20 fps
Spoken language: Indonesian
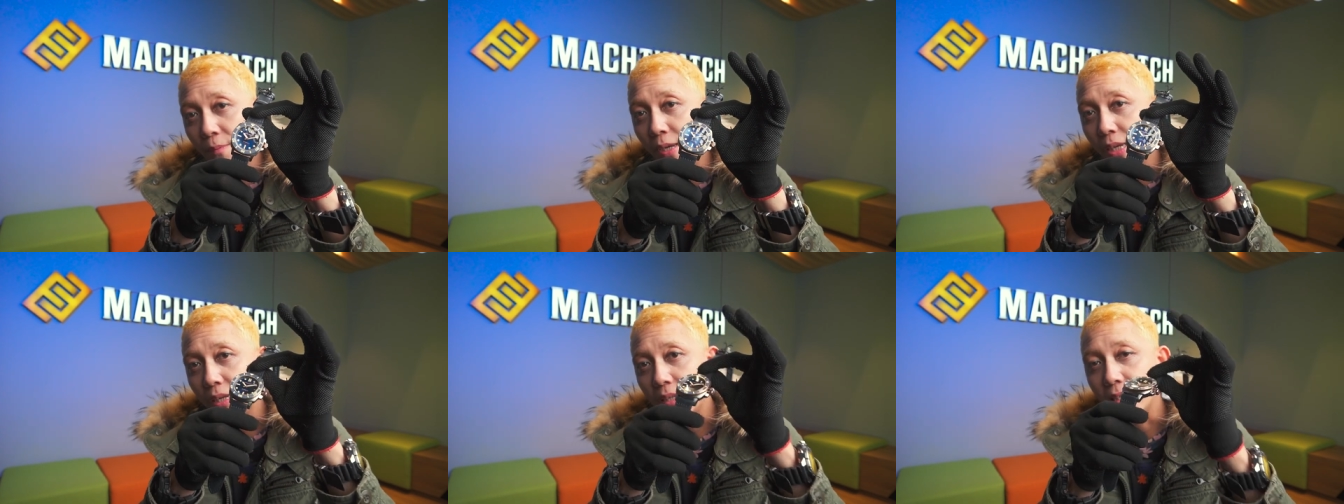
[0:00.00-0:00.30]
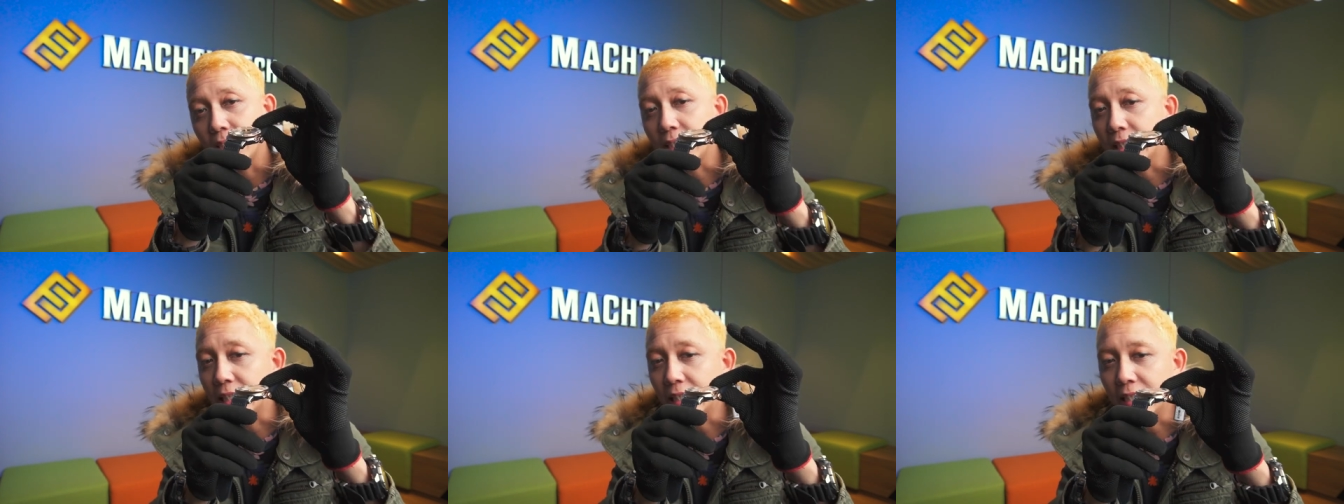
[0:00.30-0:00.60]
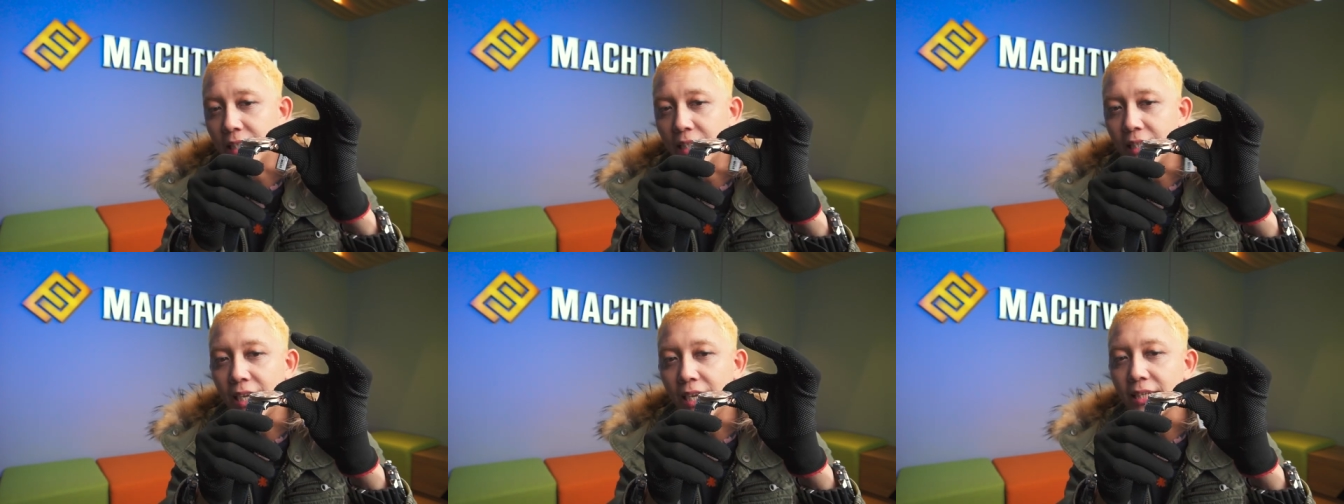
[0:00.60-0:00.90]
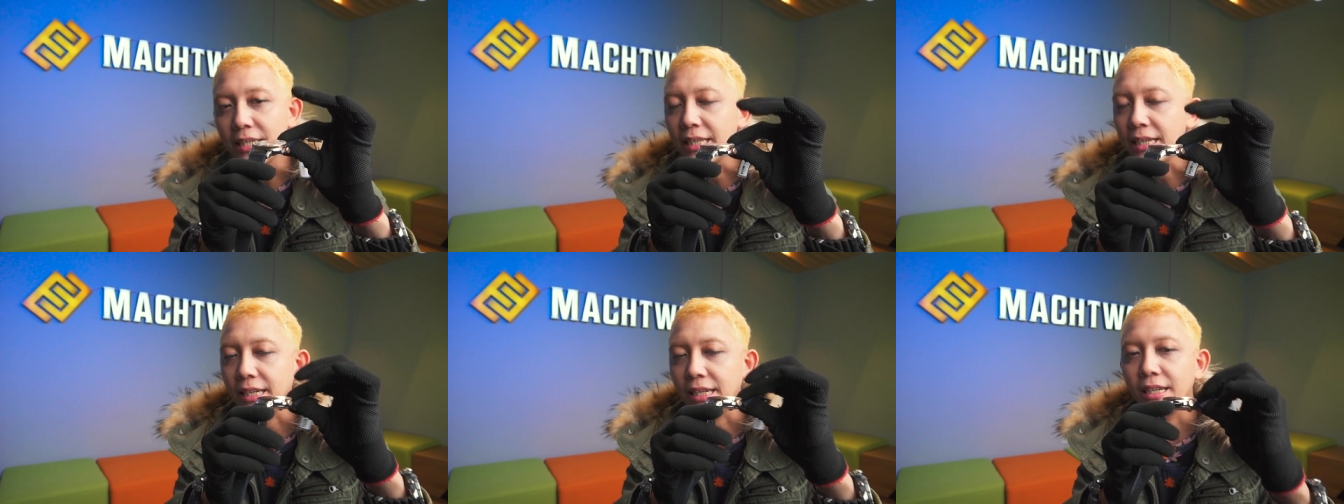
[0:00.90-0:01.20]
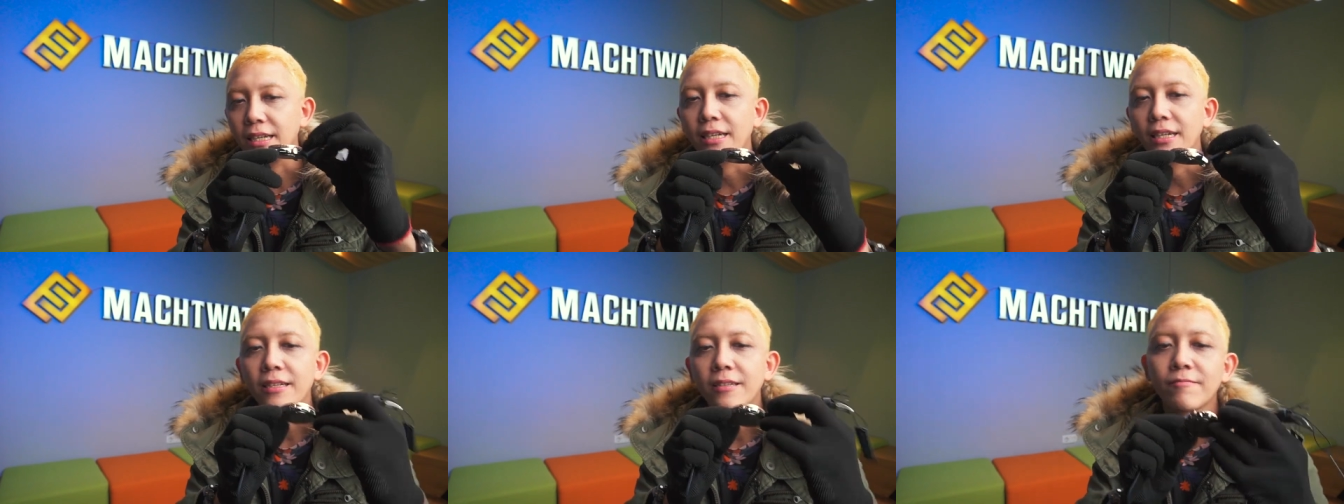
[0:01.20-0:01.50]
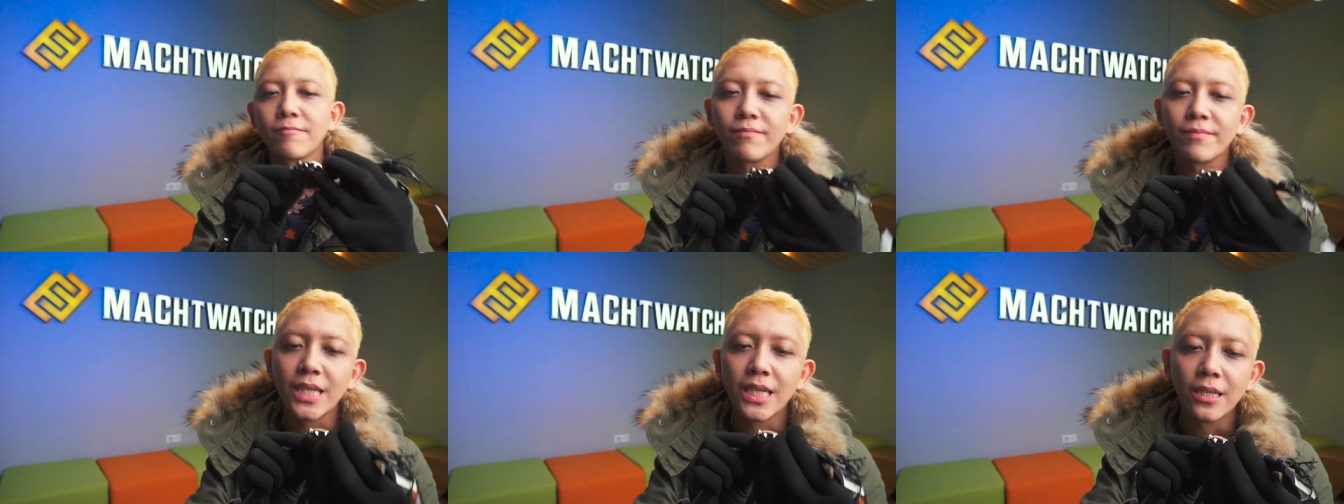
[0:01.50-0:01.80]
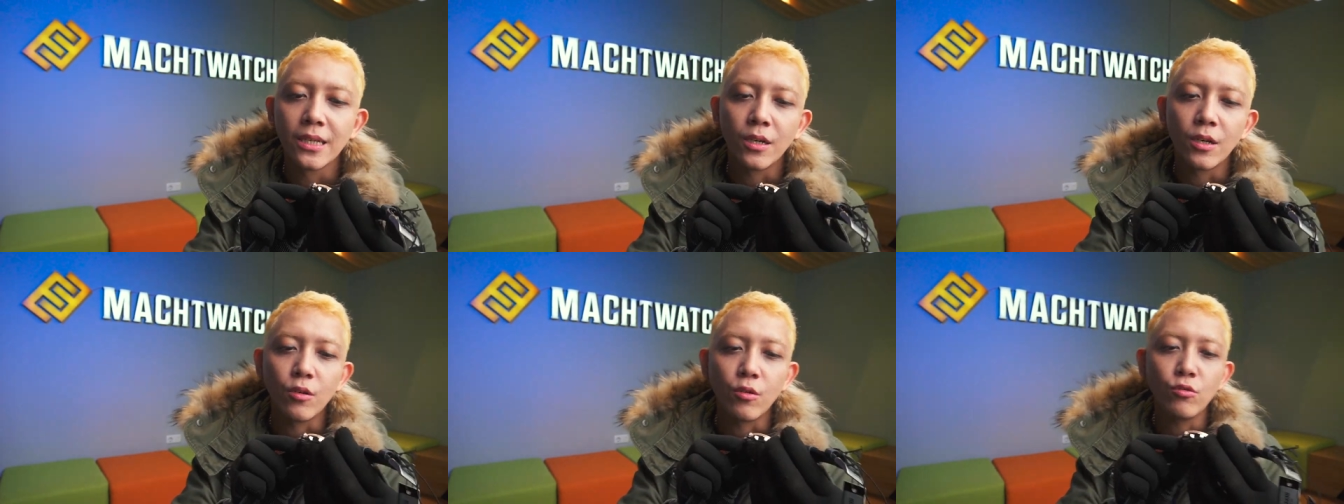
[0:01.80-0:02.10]
ya dari air
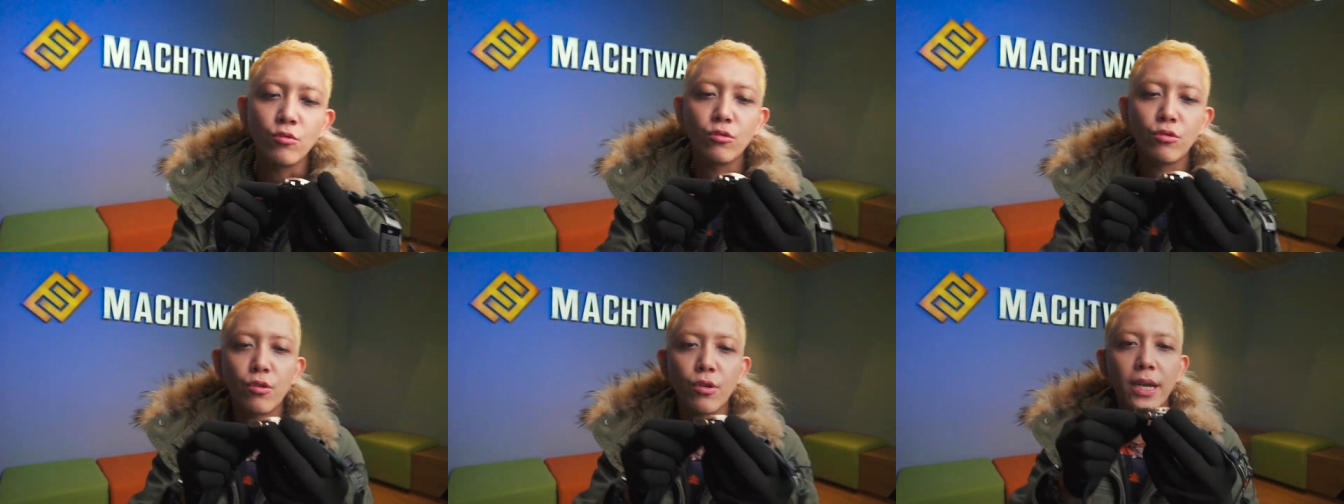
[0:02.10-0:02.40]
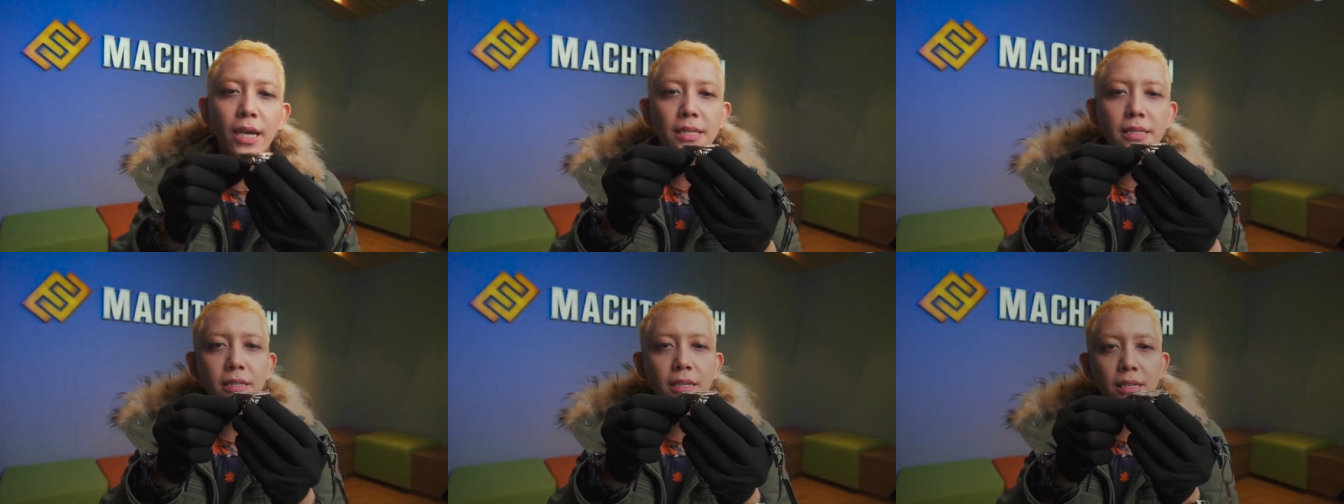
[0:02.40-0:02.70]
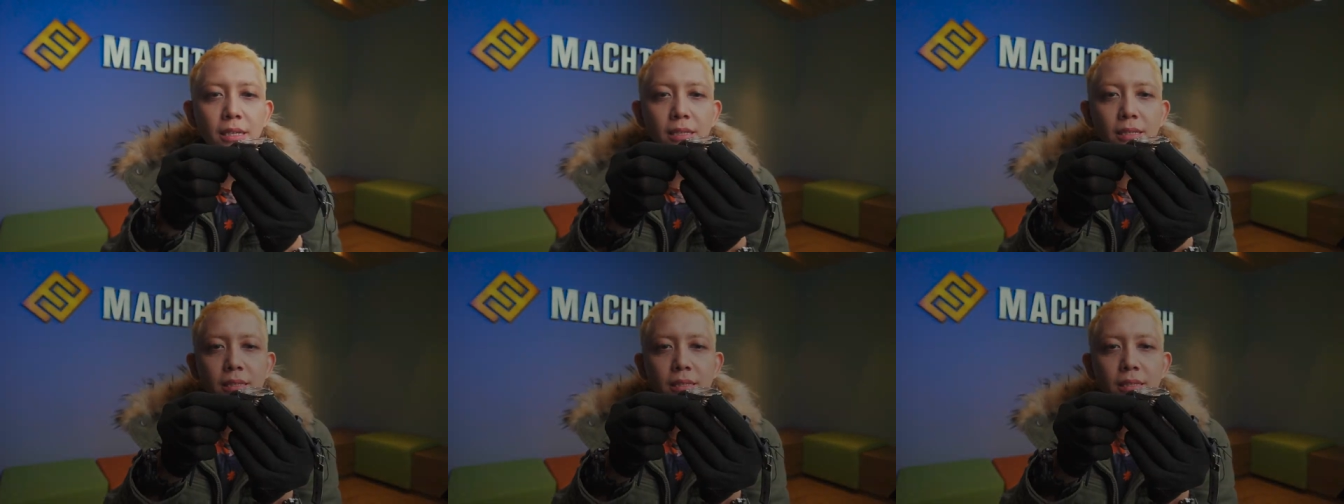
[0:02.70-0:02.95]
untuk kacanya